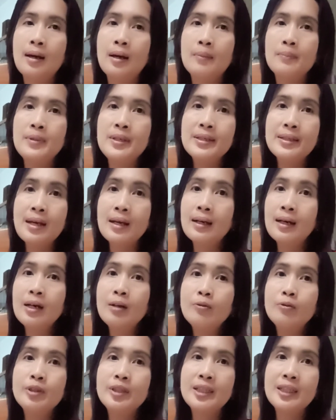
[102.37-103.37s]
bisakah
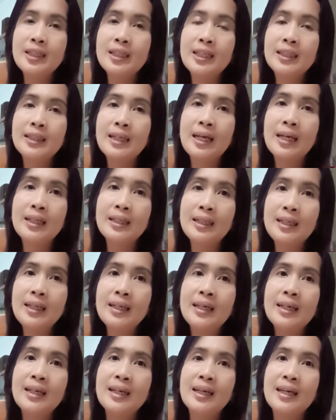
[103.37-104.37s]
kucing kita
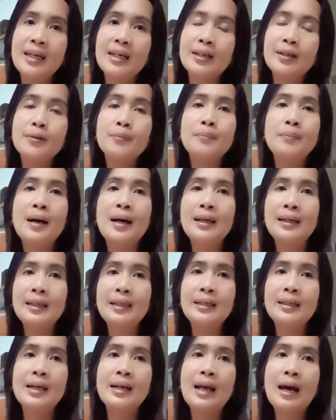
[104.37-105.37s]
ini
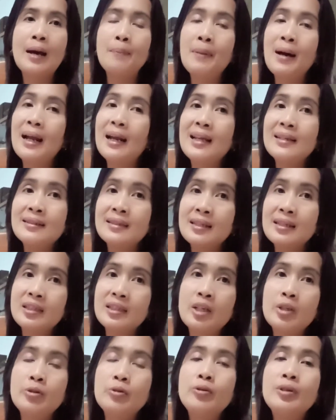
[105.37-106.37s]
kembali dan apa
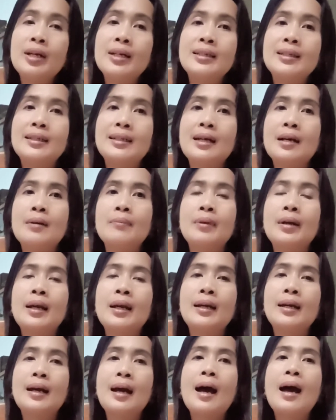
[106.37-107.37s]
alasannya juga jika
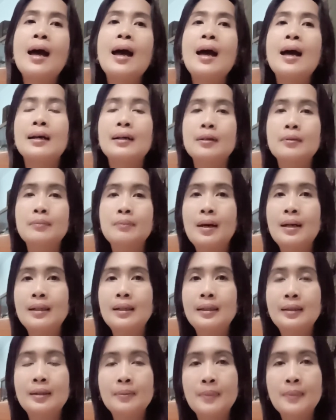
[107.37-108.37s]
mereka
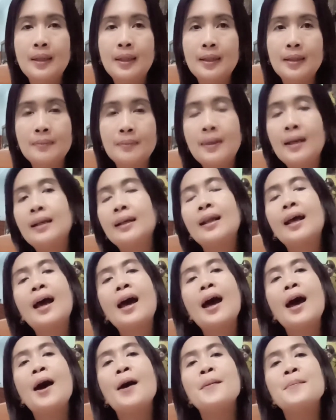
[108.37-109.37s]
kembali teman-teman.
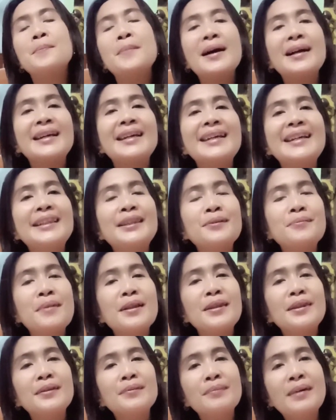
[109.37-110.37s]
Bagi
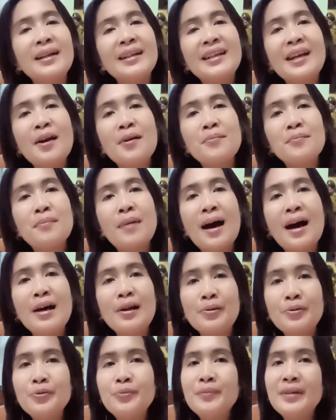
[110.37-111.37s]
teman-teman yang
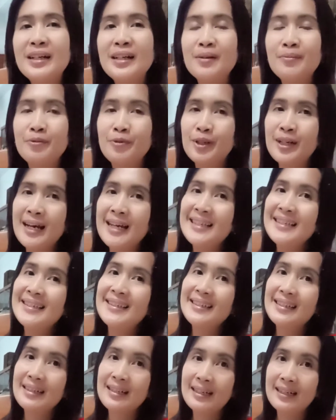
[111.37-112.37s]
baru menemukan
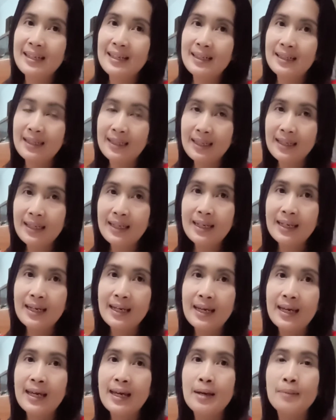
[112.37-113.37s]
channel ini,
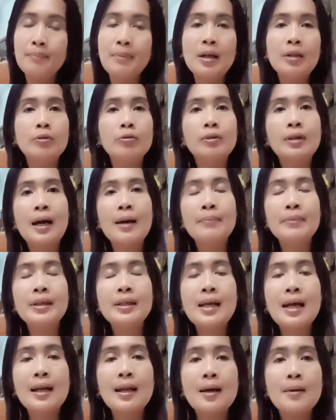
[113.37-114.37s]
bantu kami
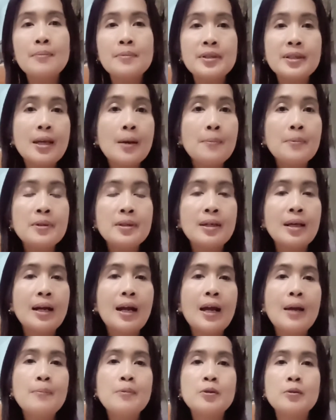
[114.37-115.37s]
dalam
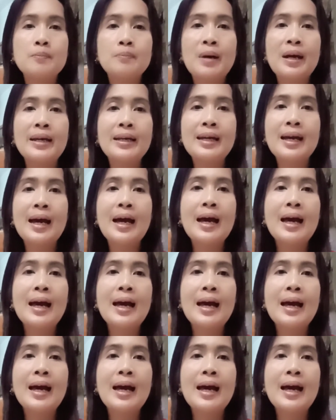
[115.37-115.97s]
subscribe supaya